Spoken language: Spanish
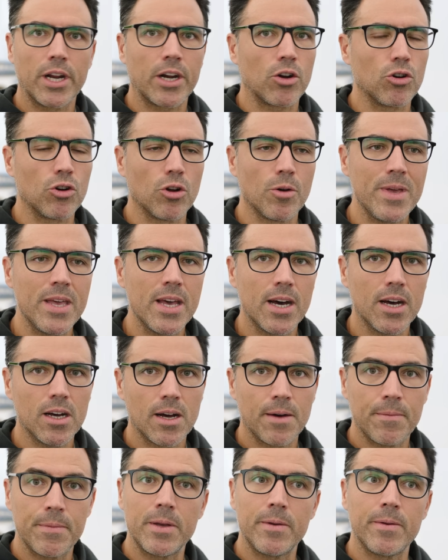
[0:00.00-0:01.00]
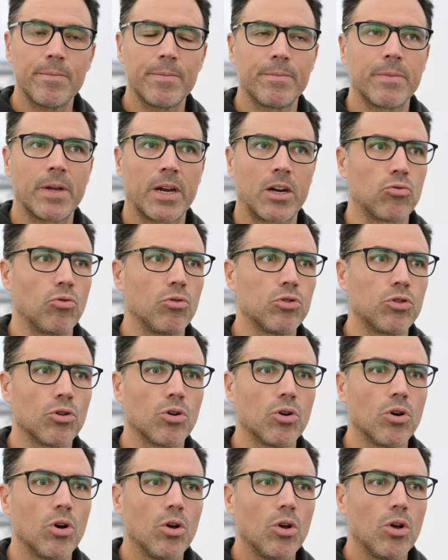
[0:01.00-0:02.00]
ergonomía, a mí me
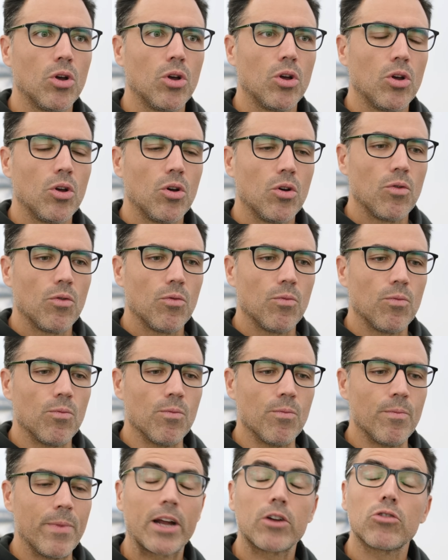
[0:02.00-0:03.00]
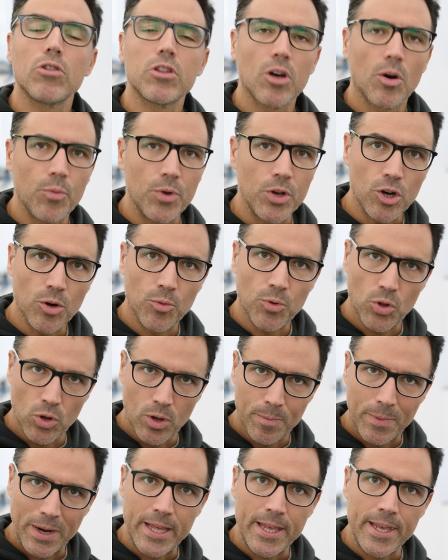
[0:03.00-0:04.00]
resultó, me ha resultado muy cómodo
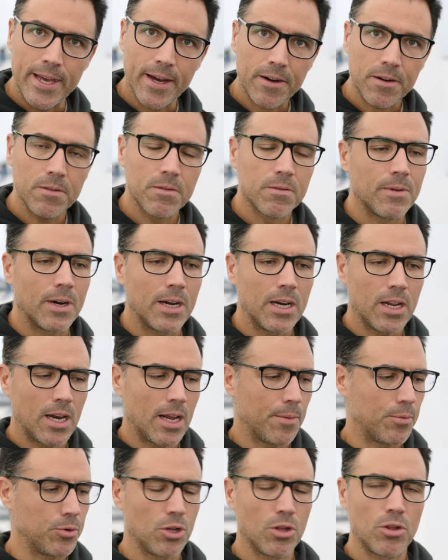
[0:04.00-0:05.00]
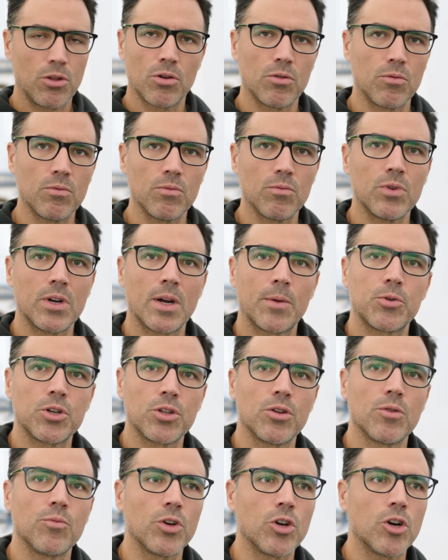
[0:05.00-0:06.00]
el manillar, ¿vale? La posición, una
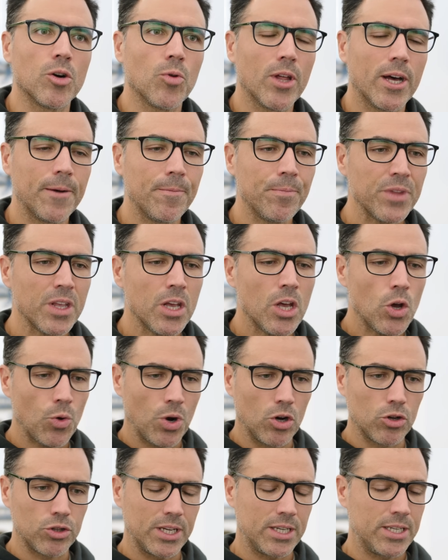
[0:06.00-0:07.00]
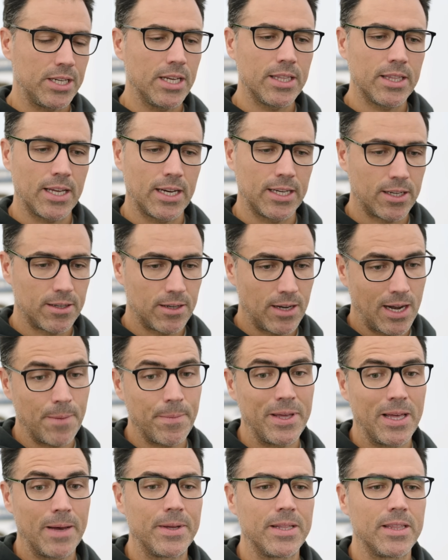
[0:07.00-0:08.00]
posición muy cómoda. Cuando te sientas,
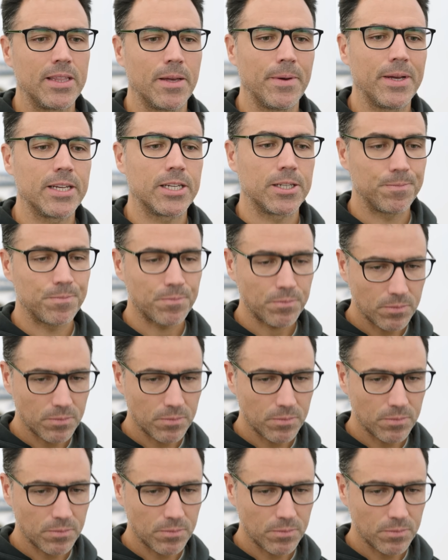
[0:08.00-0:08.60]
rápidamente ves